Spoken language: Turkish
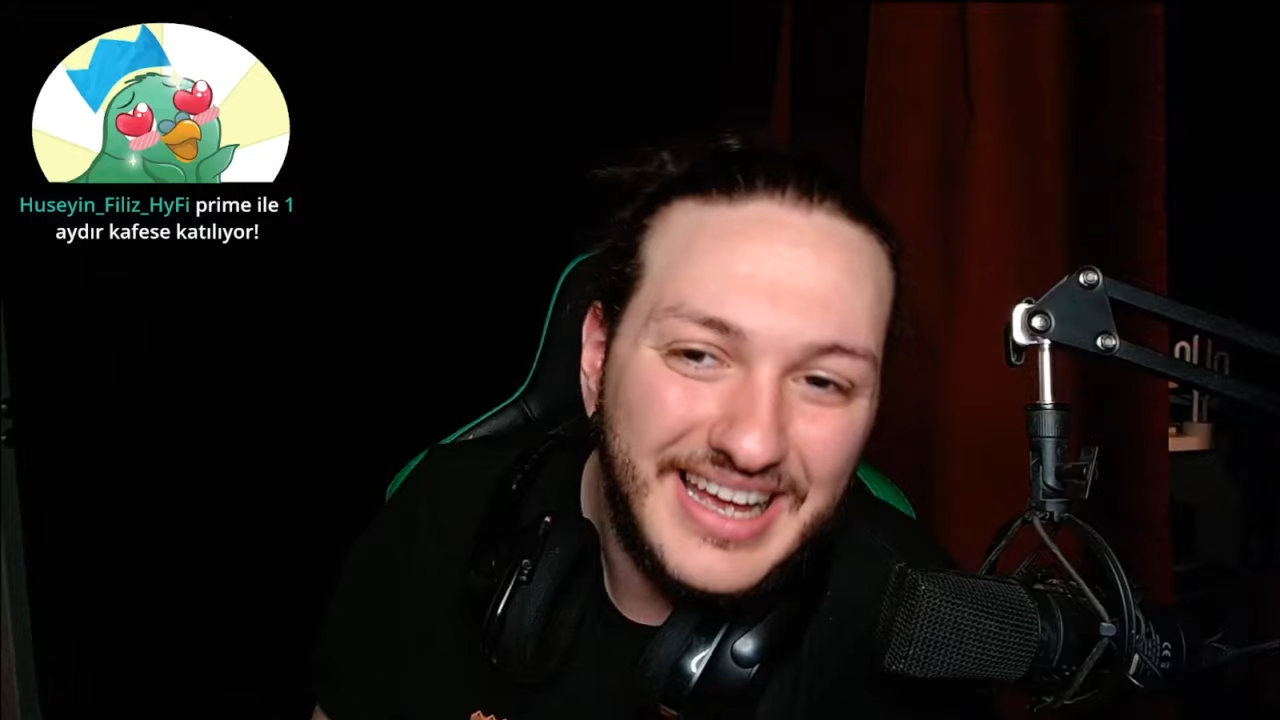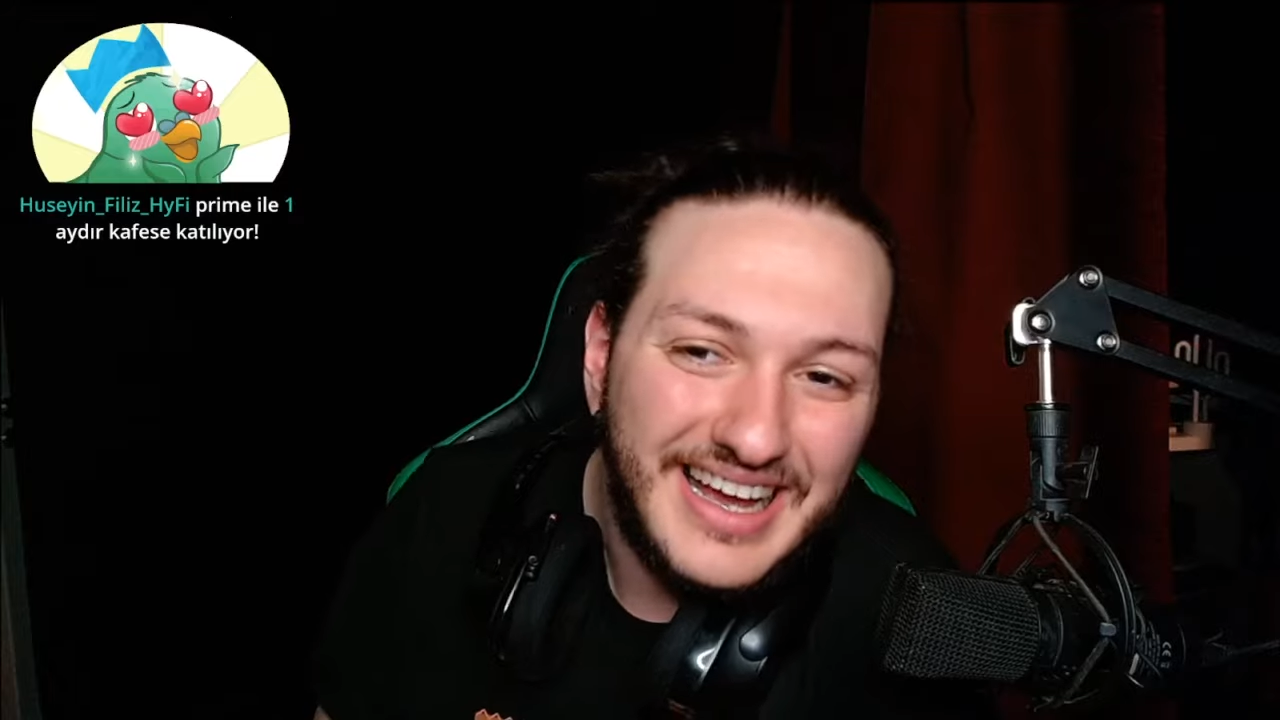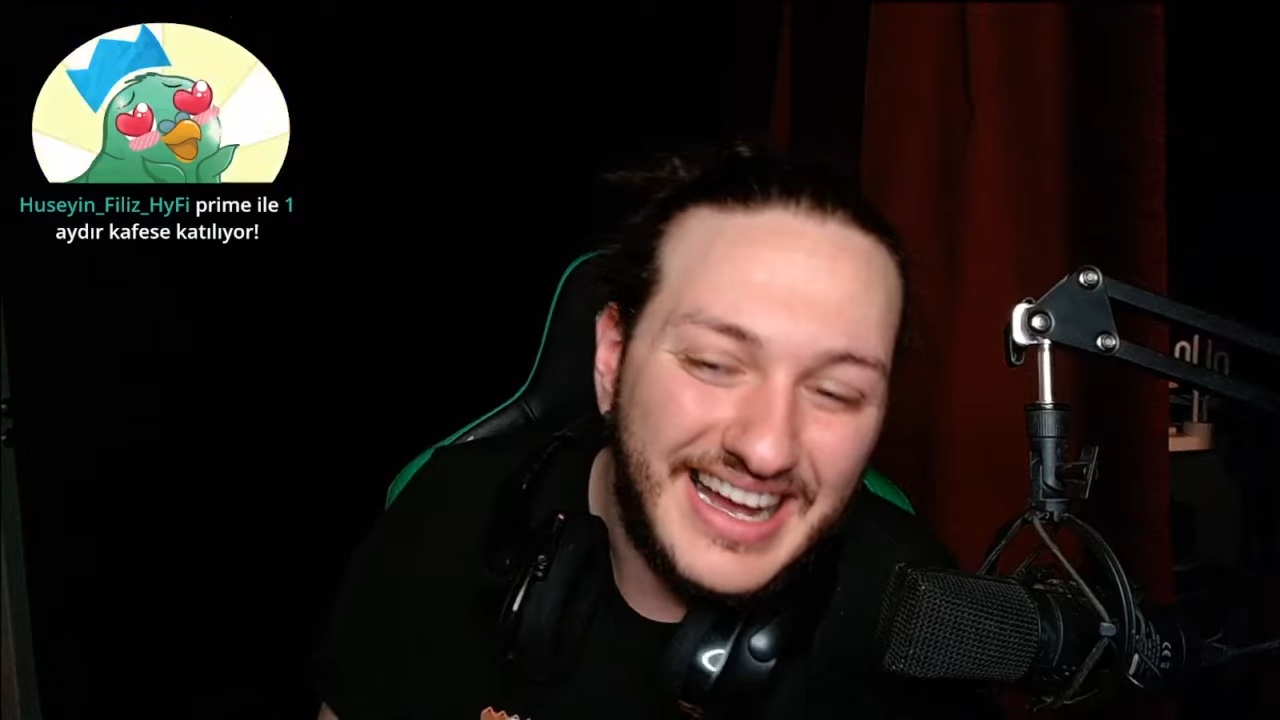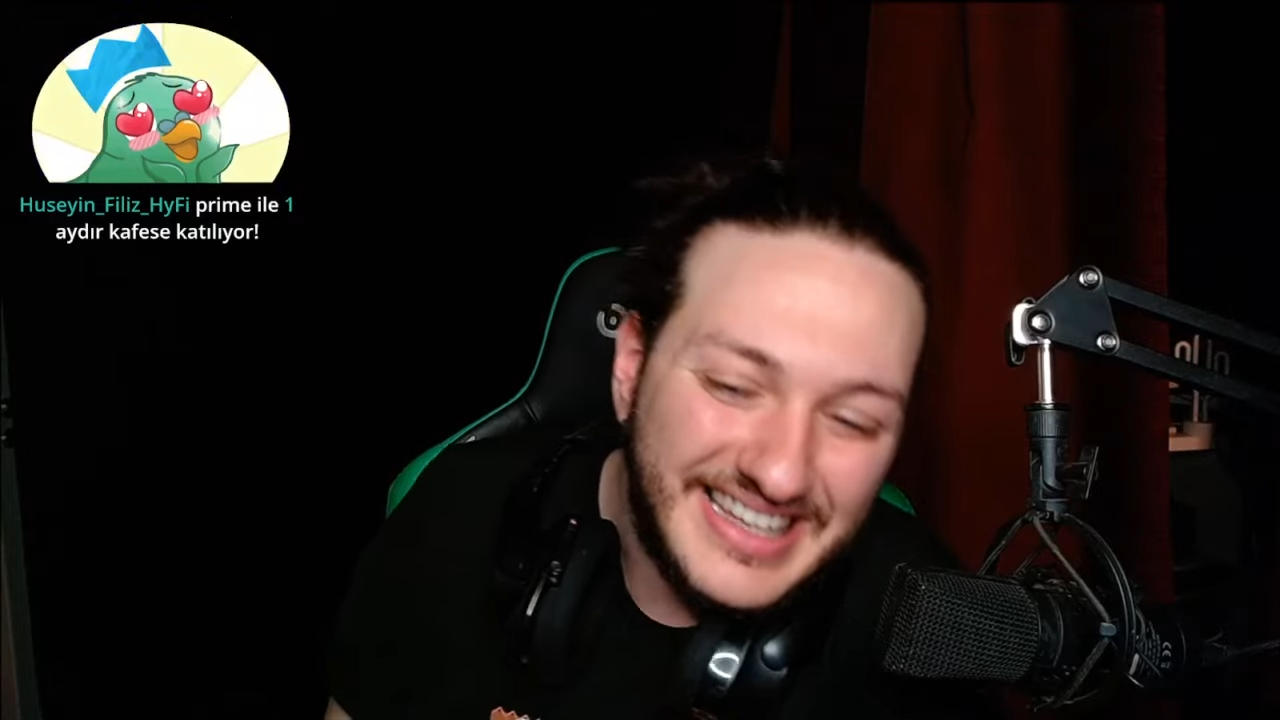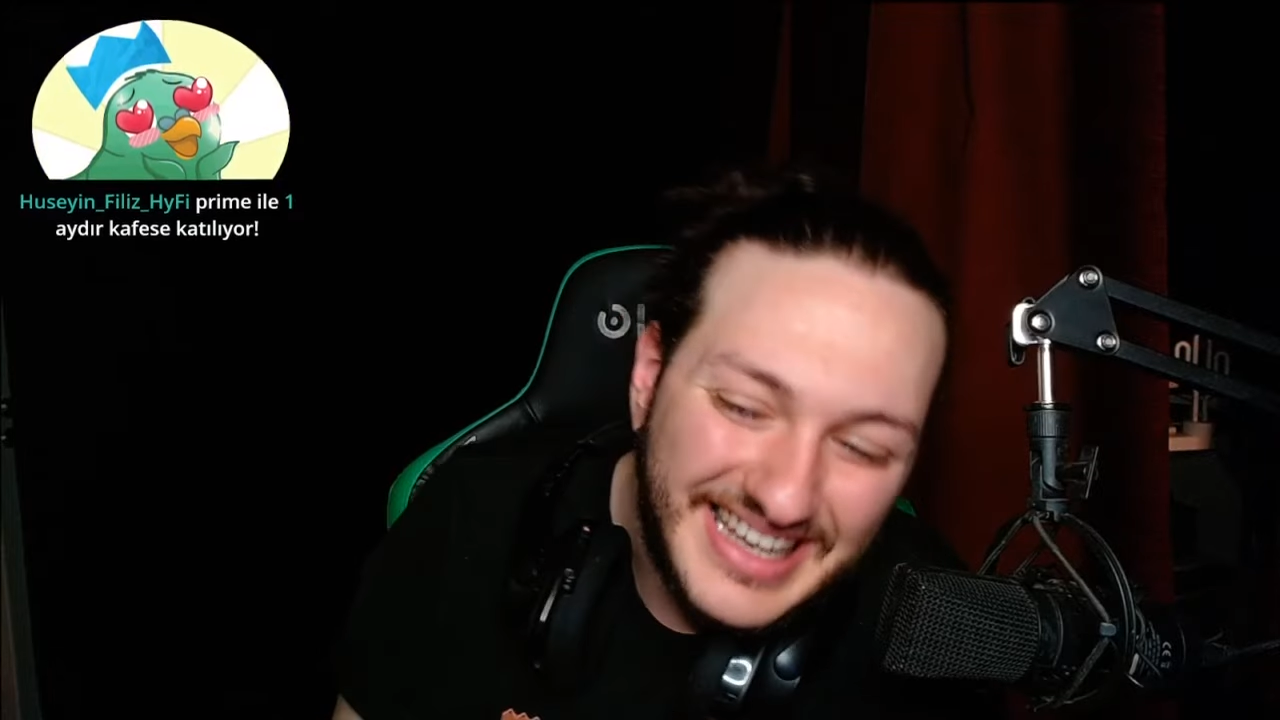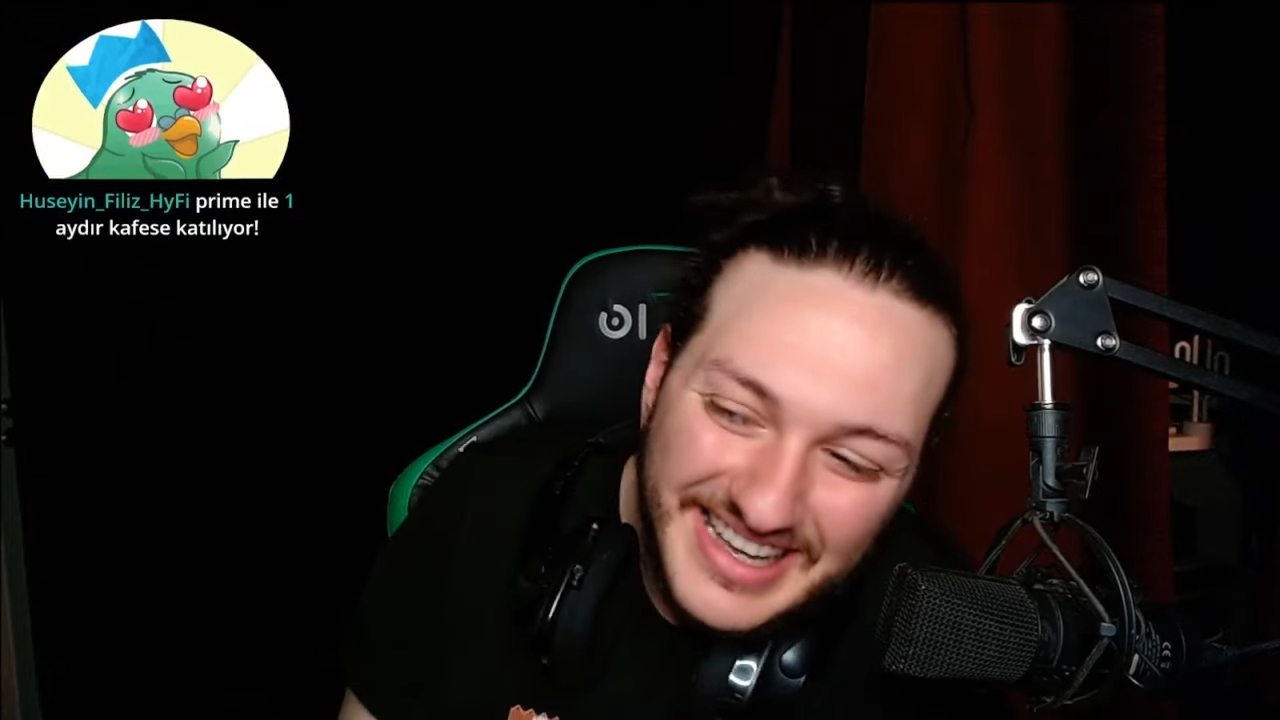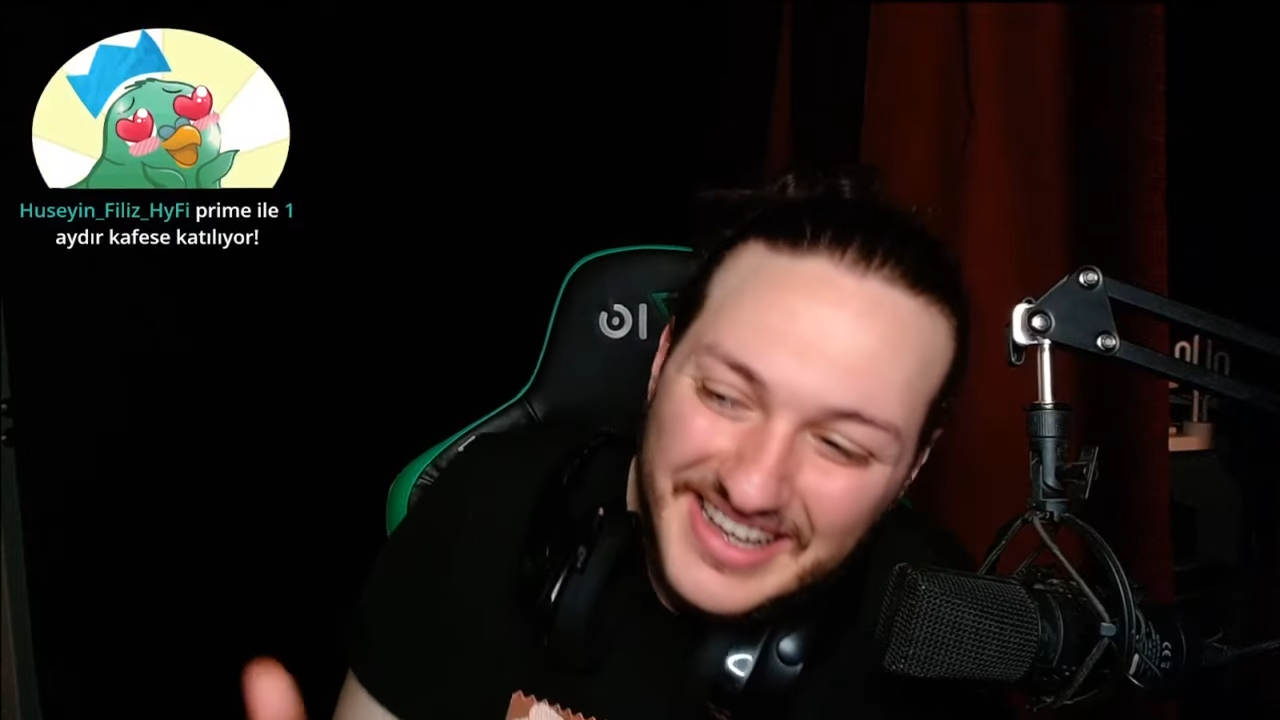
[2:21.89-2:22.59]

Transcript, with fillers: hani